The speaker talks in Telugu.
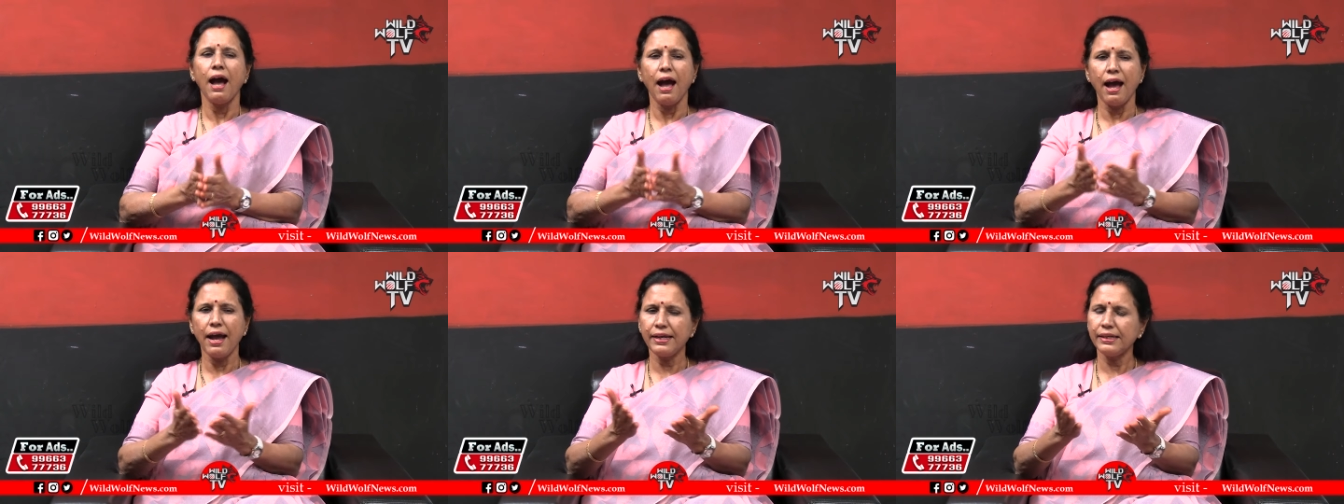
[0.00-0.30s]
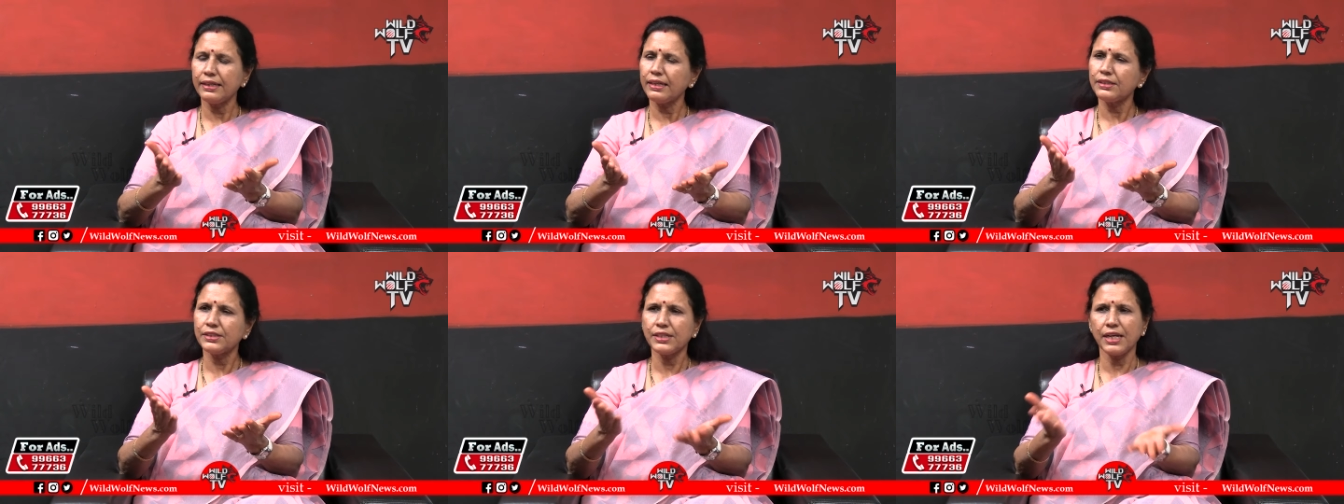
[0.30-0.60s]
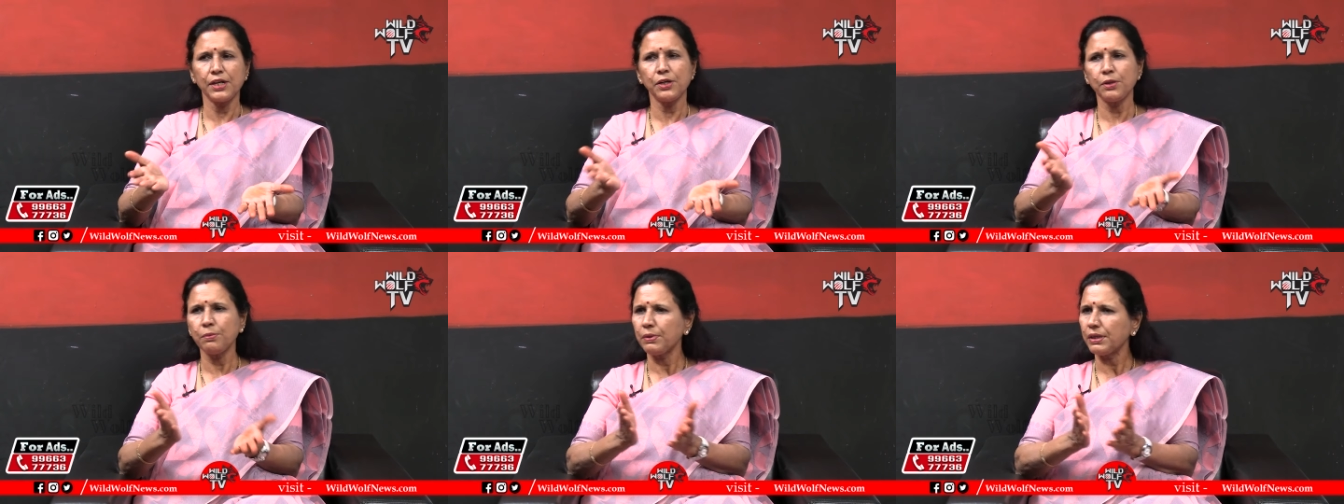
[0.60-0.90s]
ఆయన
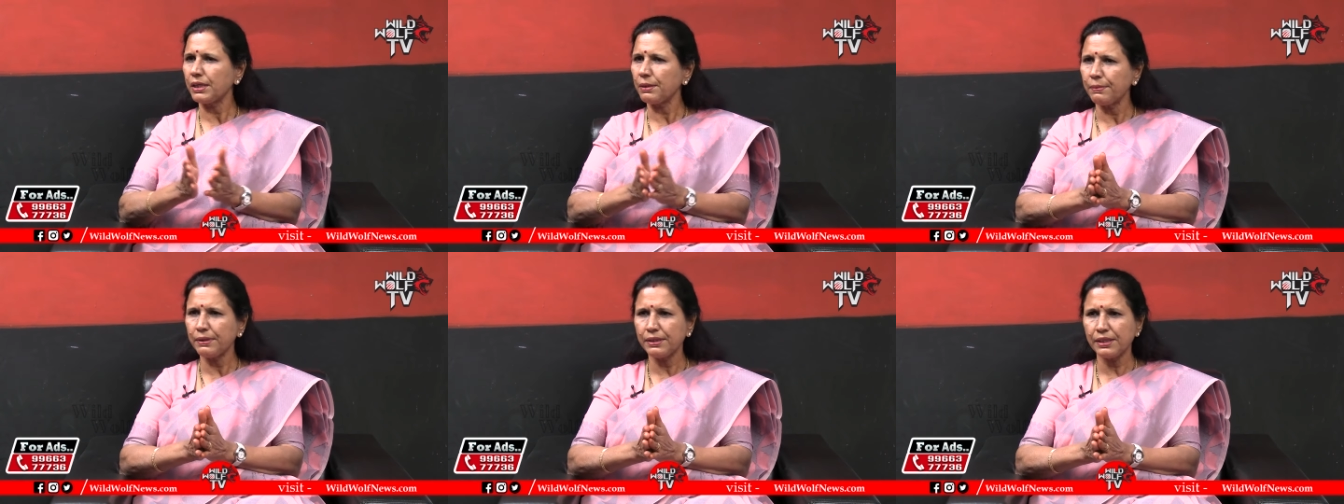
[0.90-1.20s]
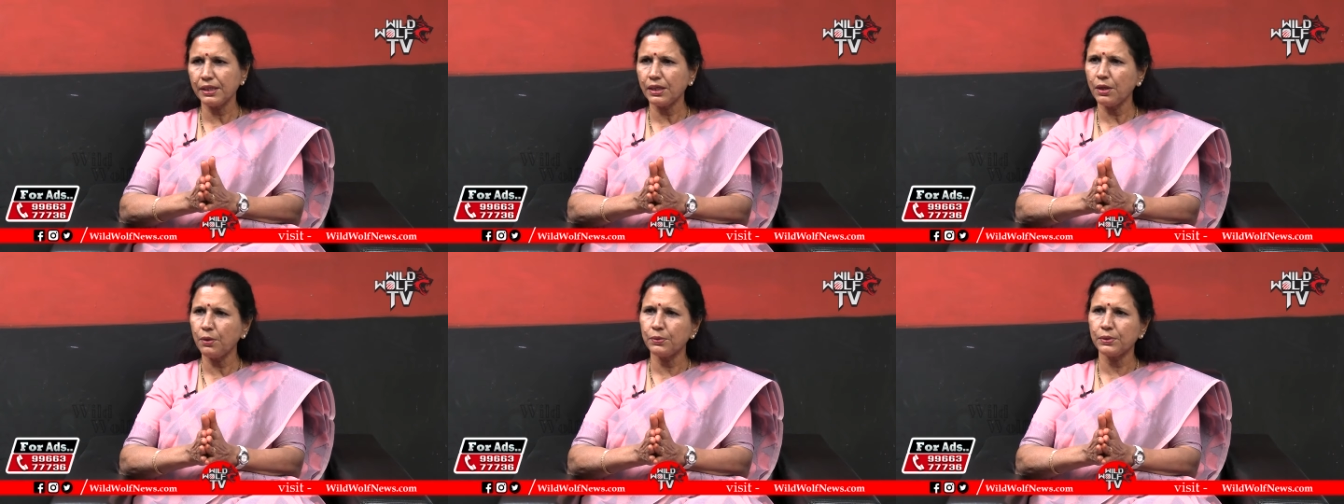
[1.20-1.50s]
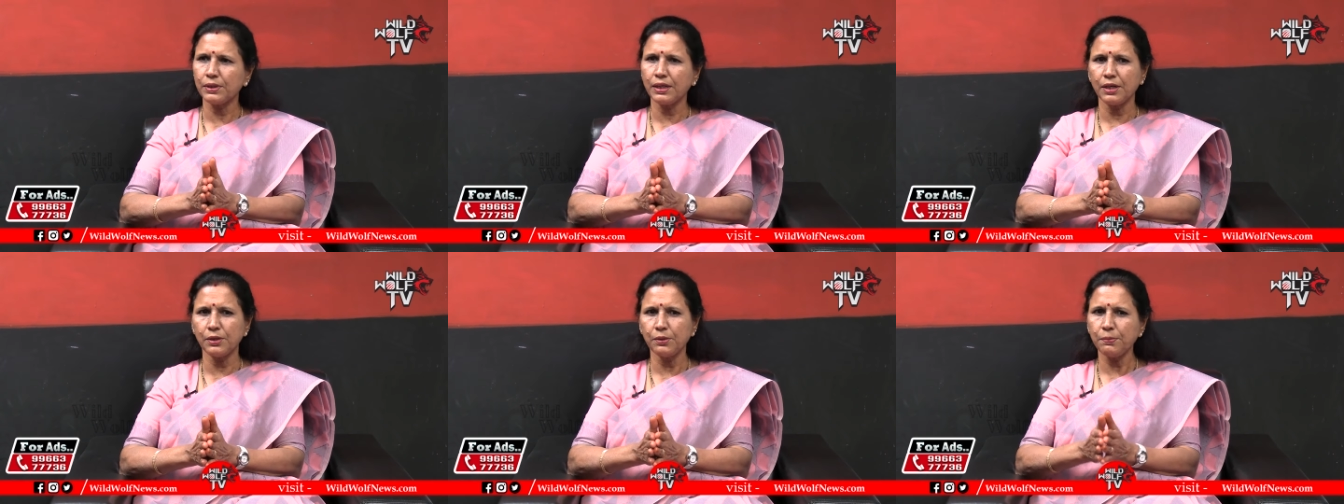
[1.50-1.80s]
షాడో ముఖ్యమంత్రిగా
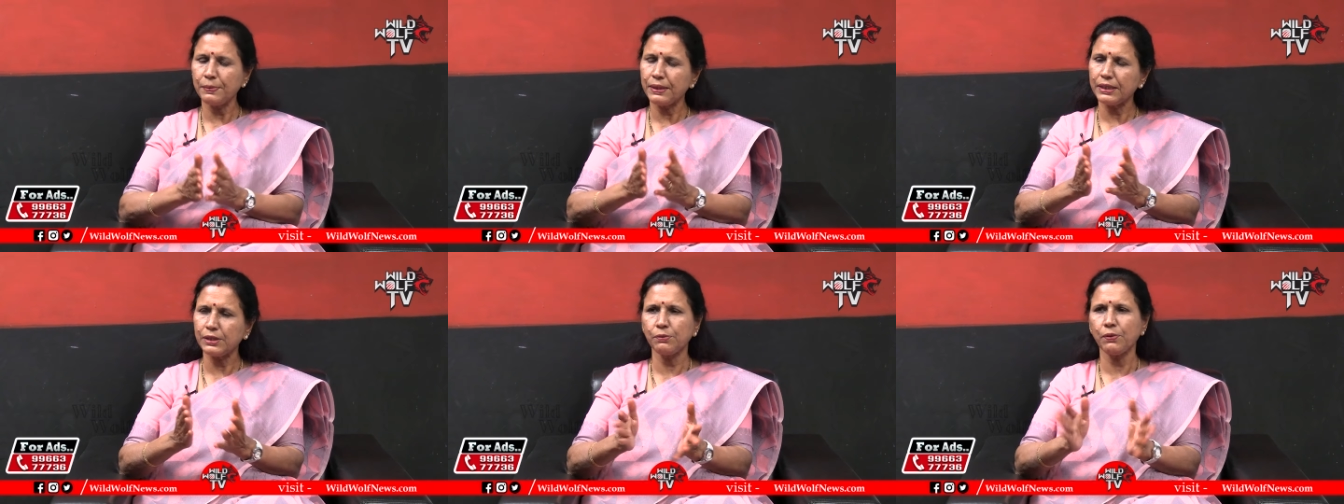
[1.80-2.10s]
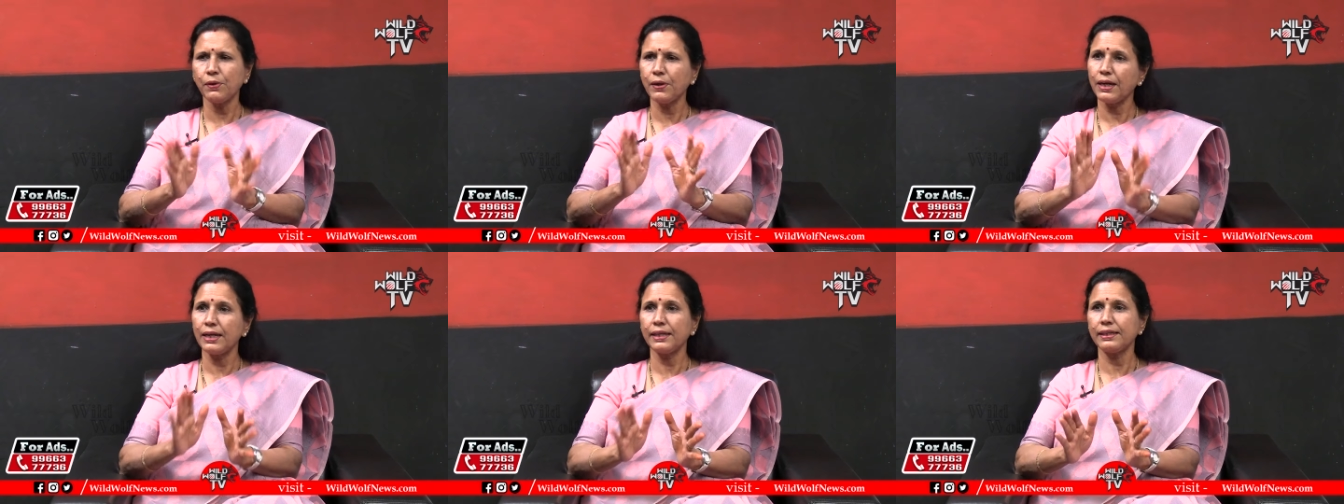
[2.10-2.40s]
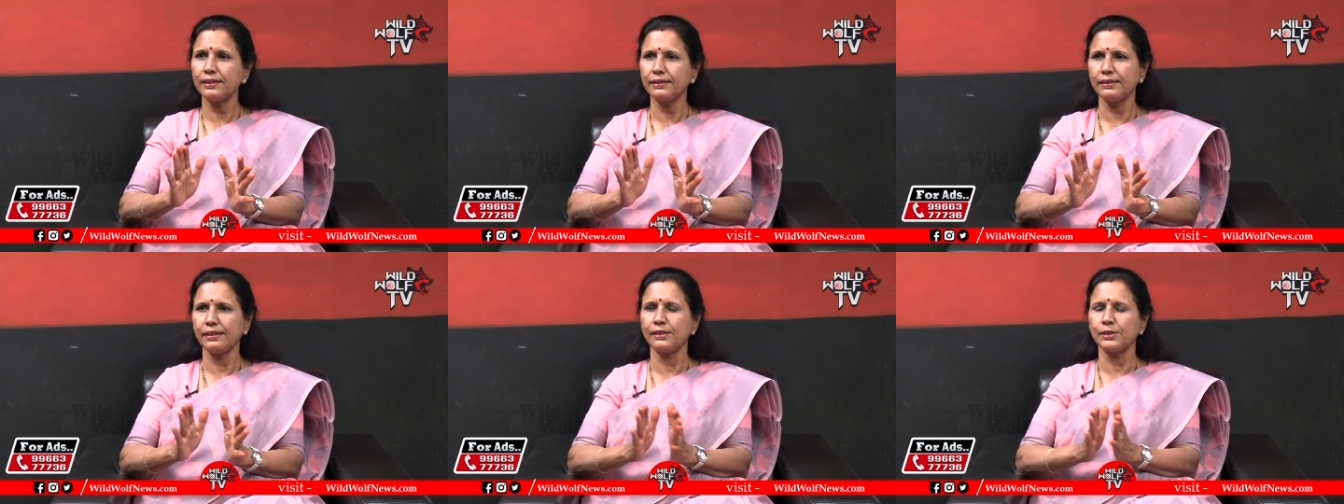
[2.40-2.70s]
ఉన్నాడు ప్రతి
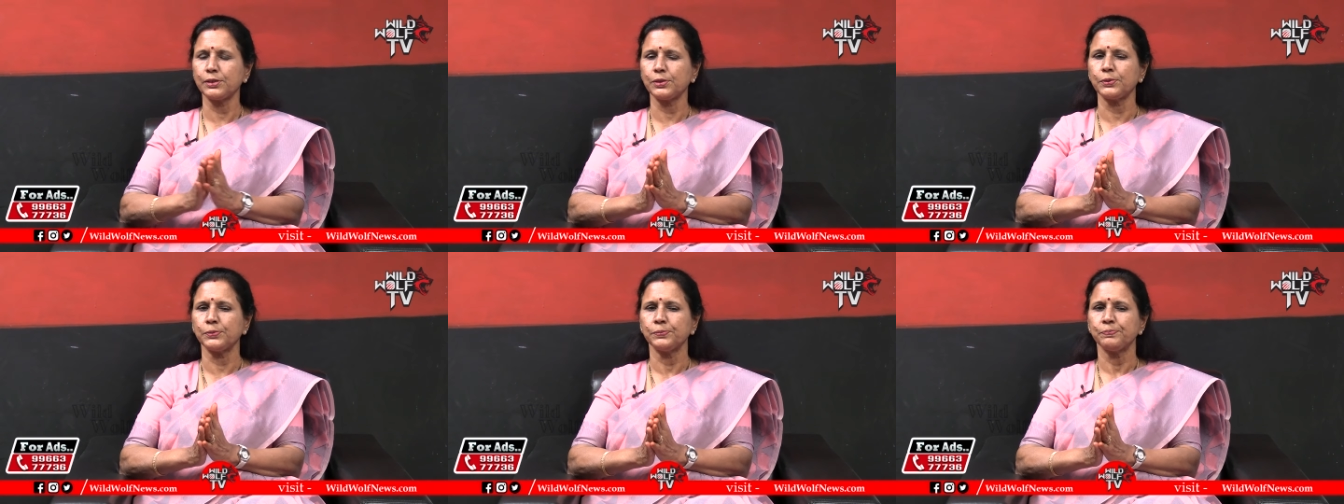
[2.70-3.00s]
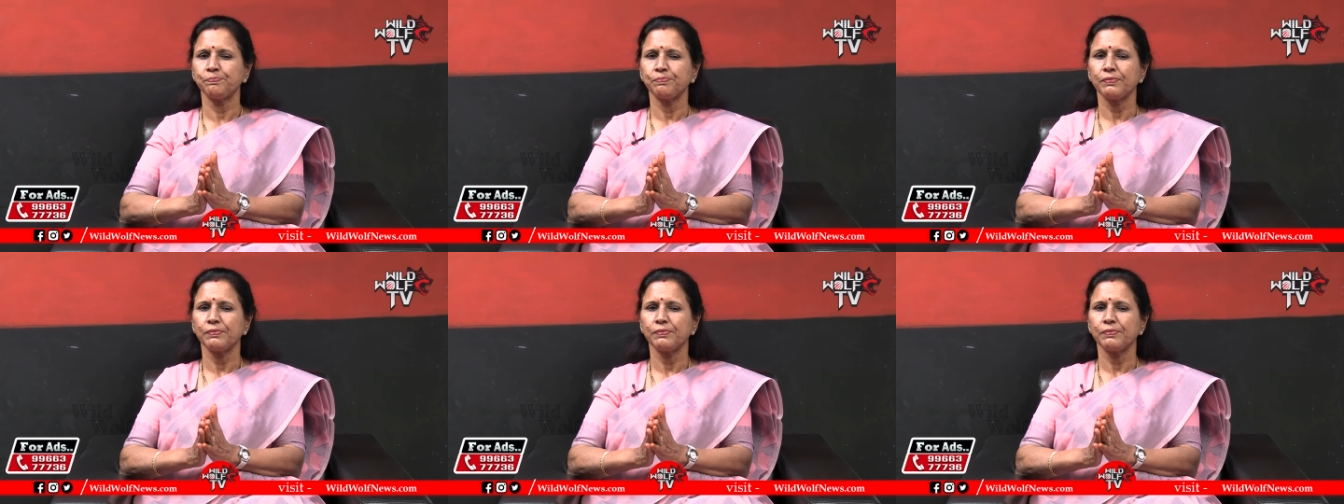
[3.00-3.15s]
ఒక్కళ్ళకి తెలుసు